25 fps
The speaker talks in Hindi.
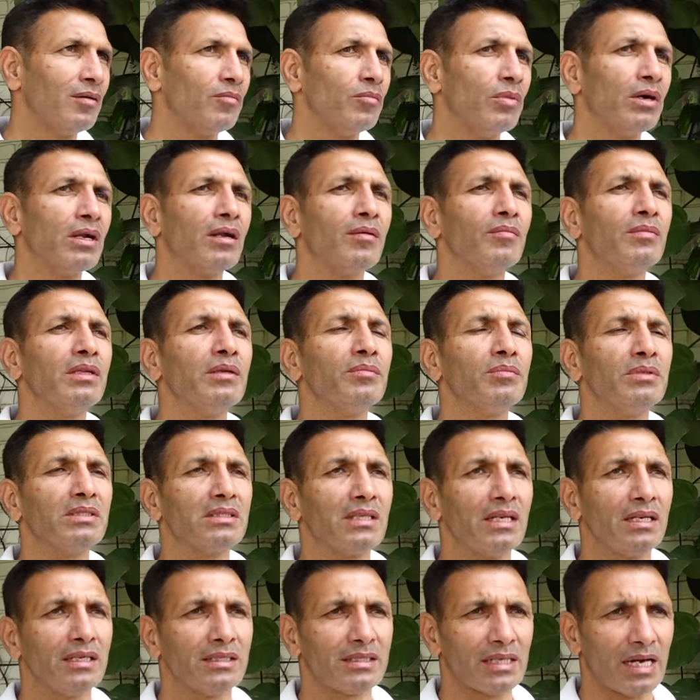पर हमने
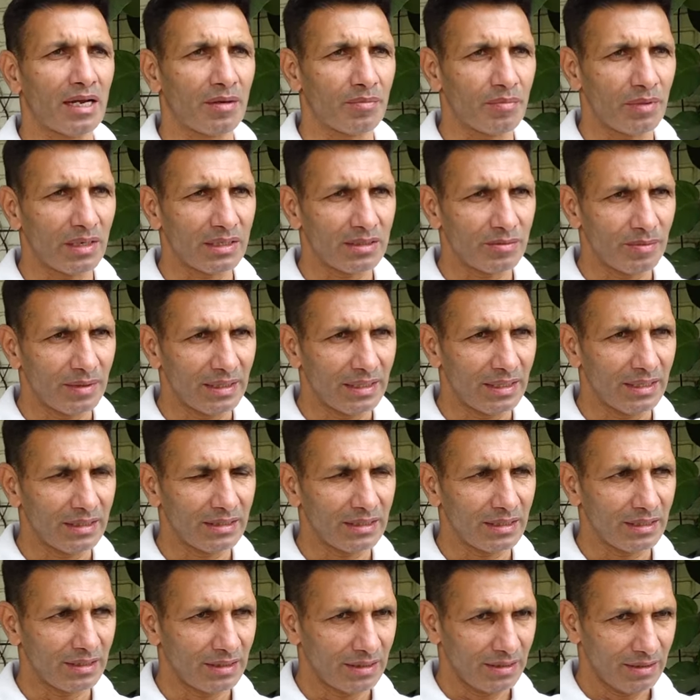पिछले चार पाँच महीने
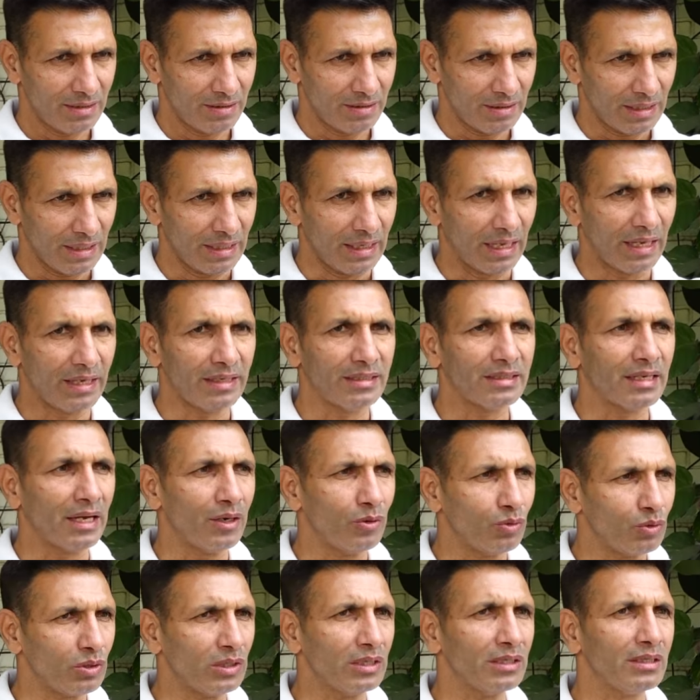से तैयारी
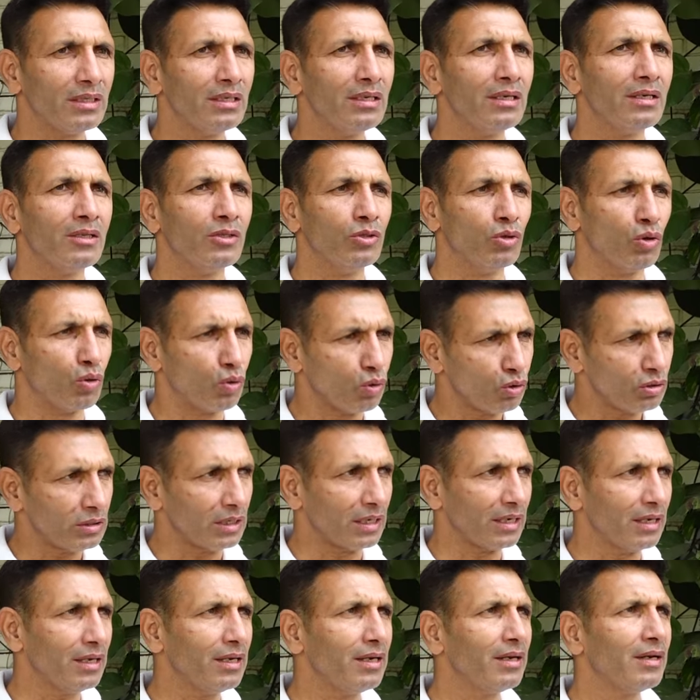चालू की थी दोनों
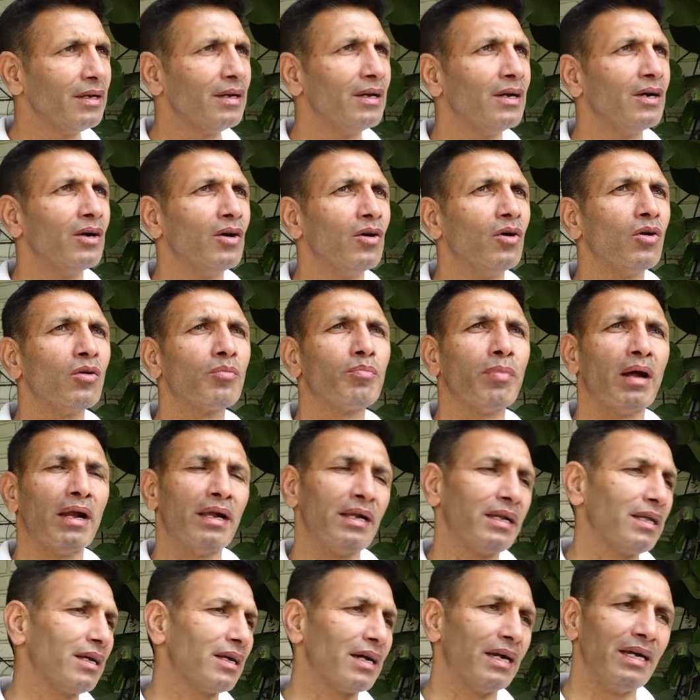जगह और
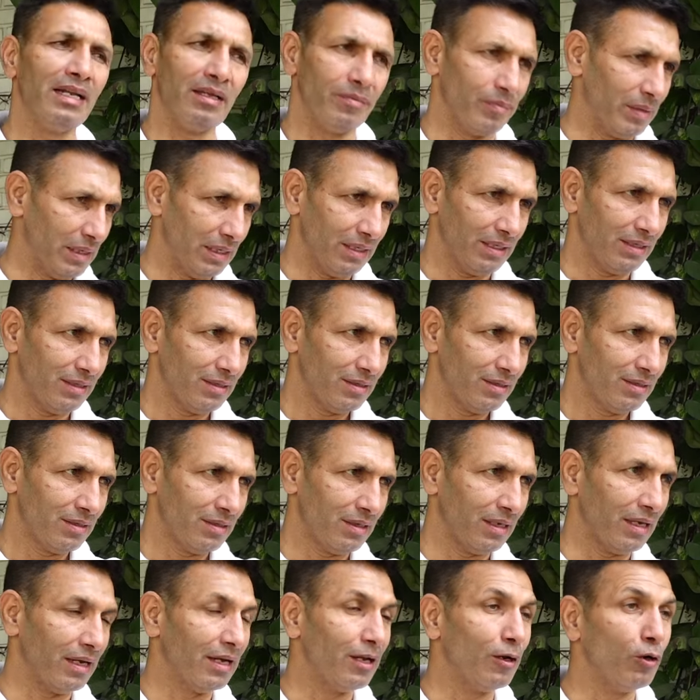पार्टी खड़ी मिली
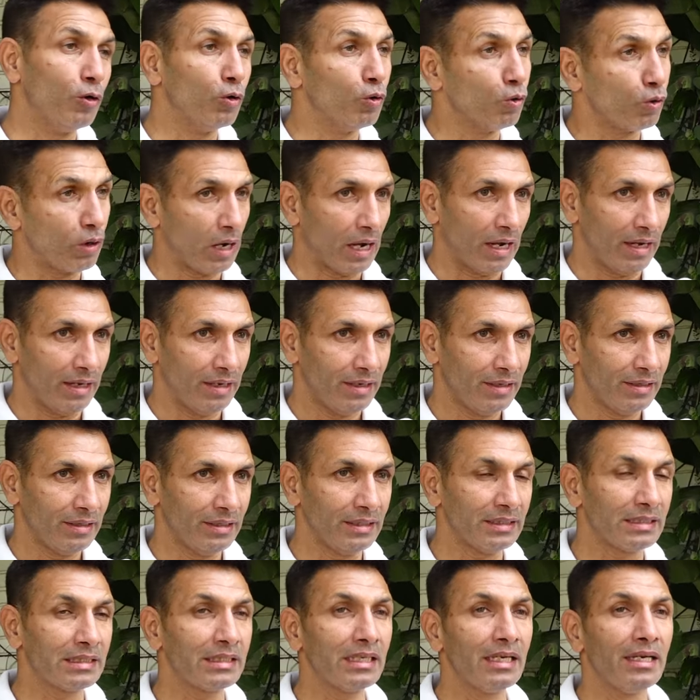नए लोग आए
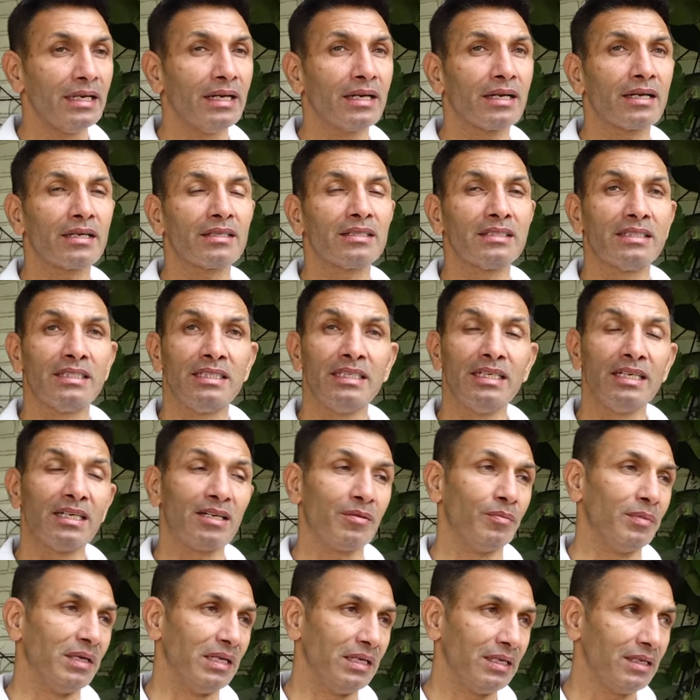इससे एक
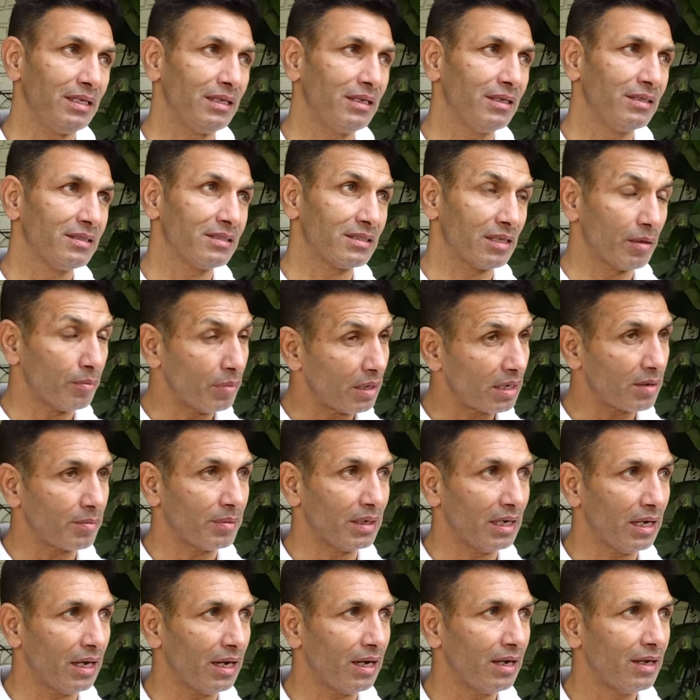सीख मिली सबक
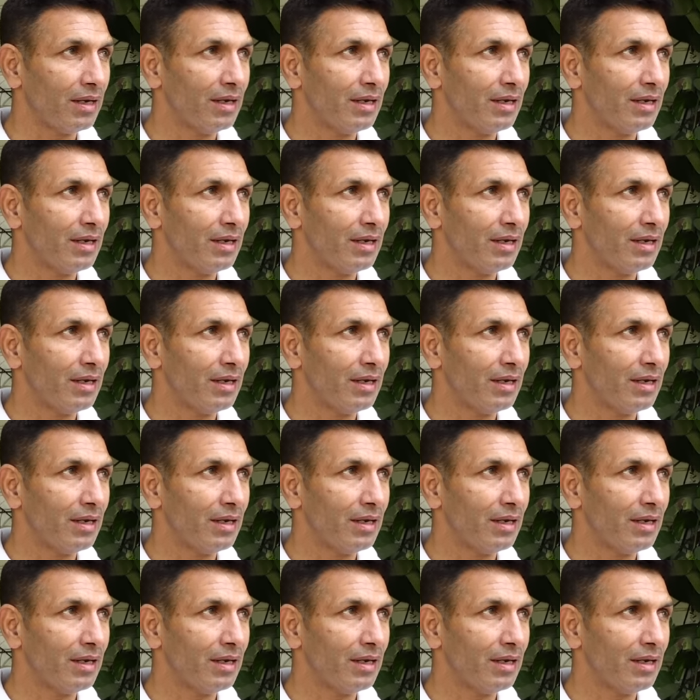मिला